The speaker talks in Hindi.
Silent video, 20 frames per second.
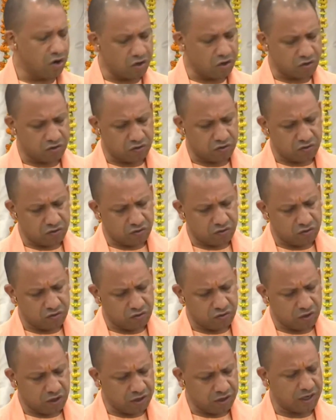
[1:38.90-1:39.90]
और
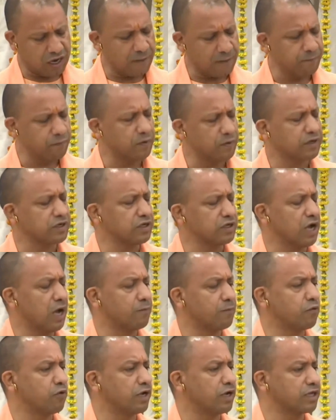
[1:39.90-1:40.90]
अगर आपको
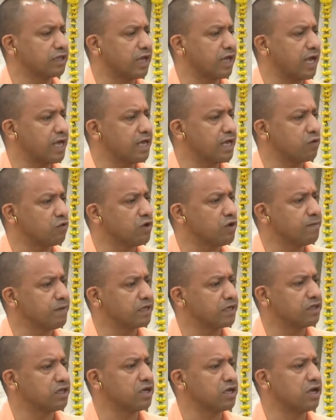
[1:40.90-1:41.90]
आपको लगता है कोई
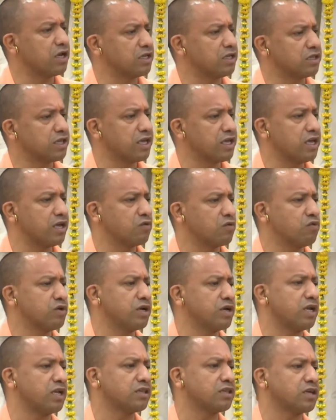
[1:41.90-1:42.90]
व्यक्ति गलत है
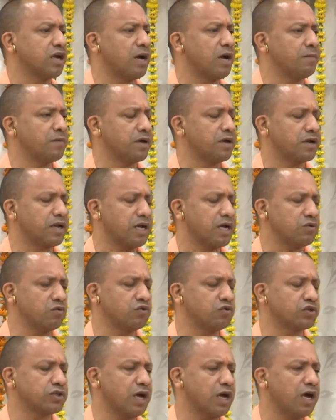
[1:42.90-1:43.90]
कोई गलत काम कर रहा है
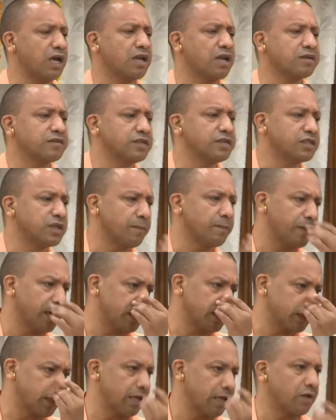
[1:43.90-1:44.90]
उसका अलग से जब
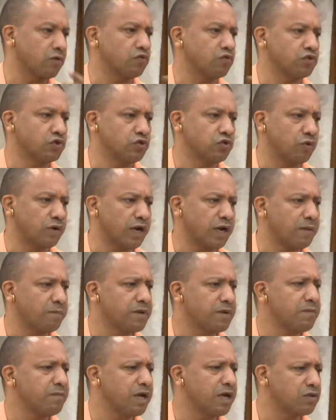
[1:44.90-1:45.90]
बैठते हैं उस दौरान
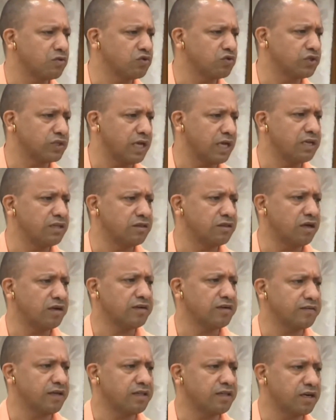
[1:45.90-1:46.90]
अपनी बात को शालीनता
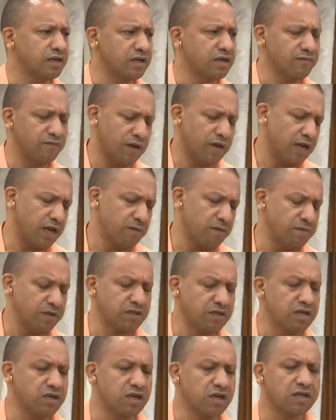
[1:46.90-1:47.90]
के साथ रखें फलाना
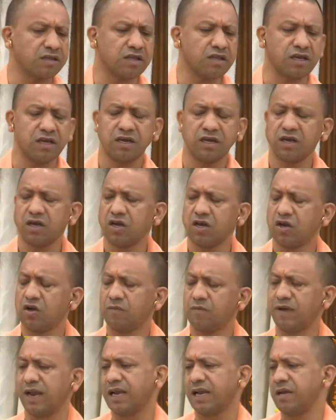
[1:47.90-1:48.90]
व्यक्ति गलत है
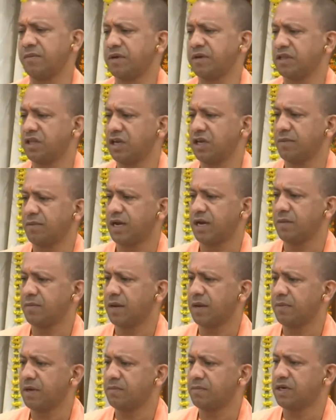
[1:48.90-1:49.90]
फलाने व्यक्ति के बारे
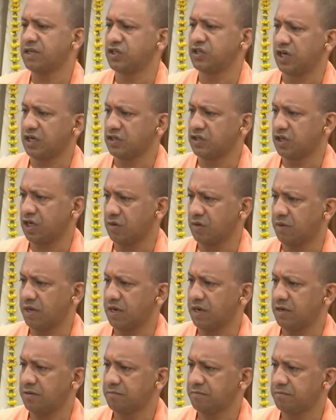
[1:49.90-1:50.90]
में आप एक बार जांच करवा
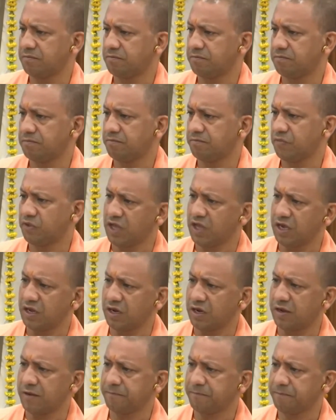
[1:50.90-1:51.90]
लें
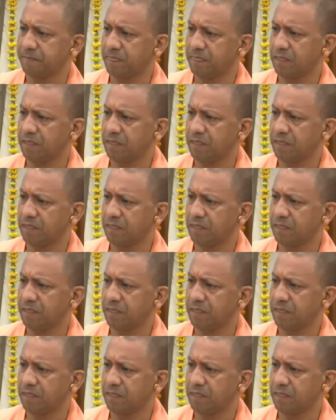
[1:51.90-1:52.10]
देख लें